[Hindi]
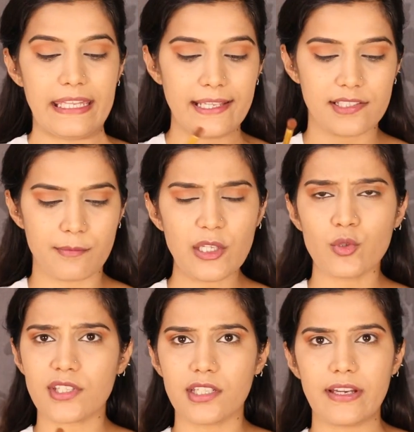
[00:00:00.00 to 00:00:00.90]
नेक्स्ट मैं
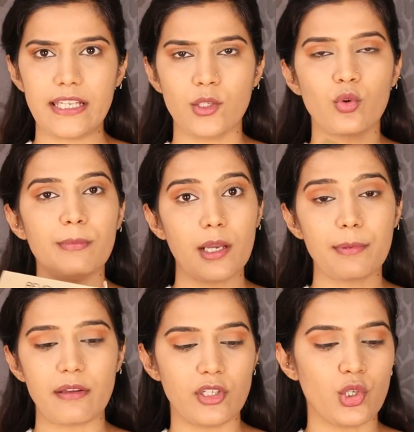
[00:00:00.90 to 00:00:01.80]
यूज करने वाली हूँ
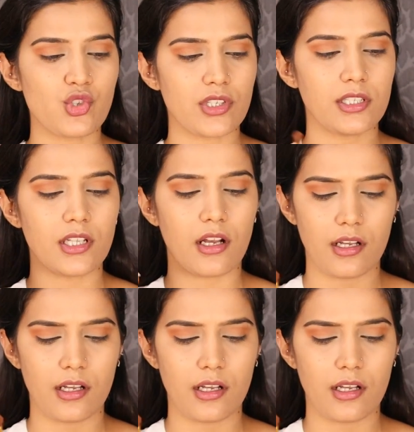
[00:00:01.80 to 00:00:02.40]
मेकअप रेवोल्यूशन